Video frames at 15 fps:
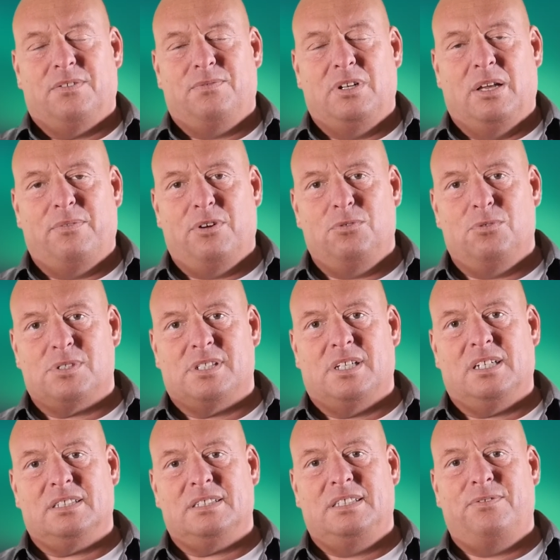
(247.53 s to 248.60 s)
Ich will einfach nur
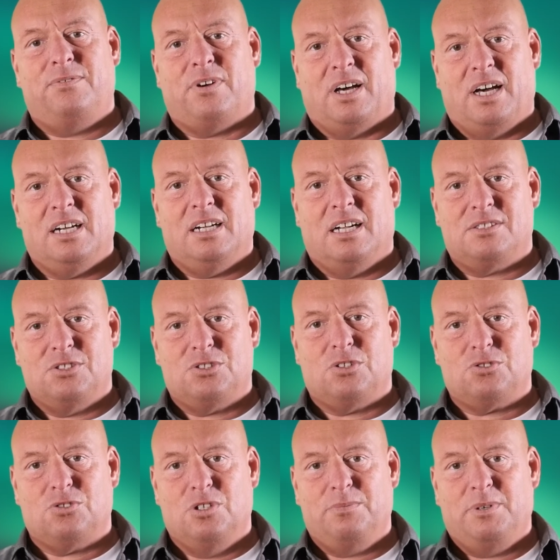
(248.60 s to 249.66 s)
sagen, die Frage hat sich
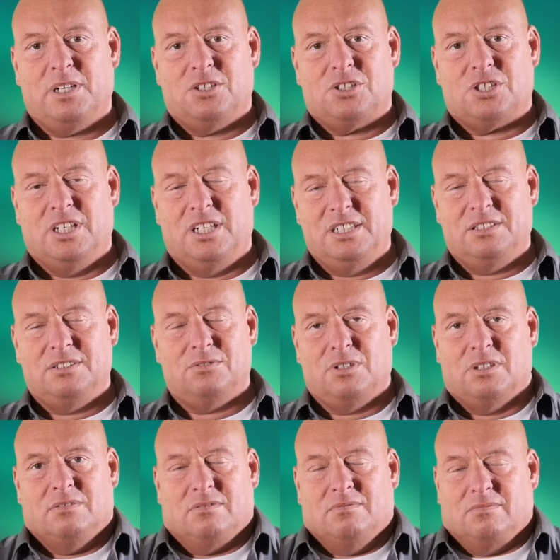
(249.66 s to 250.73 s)
doch schon immer gestellt,
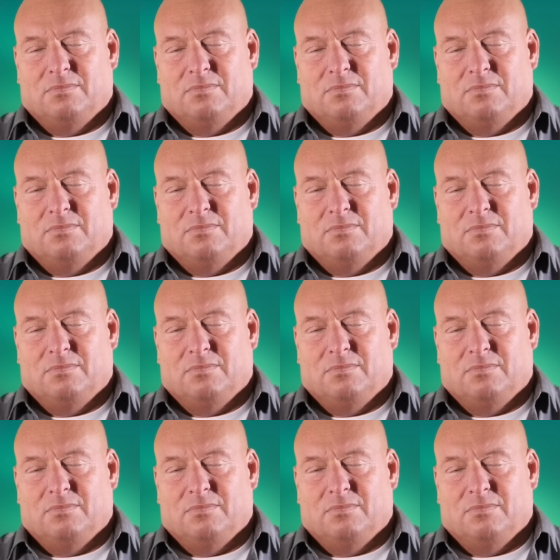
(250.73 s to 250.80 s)
oder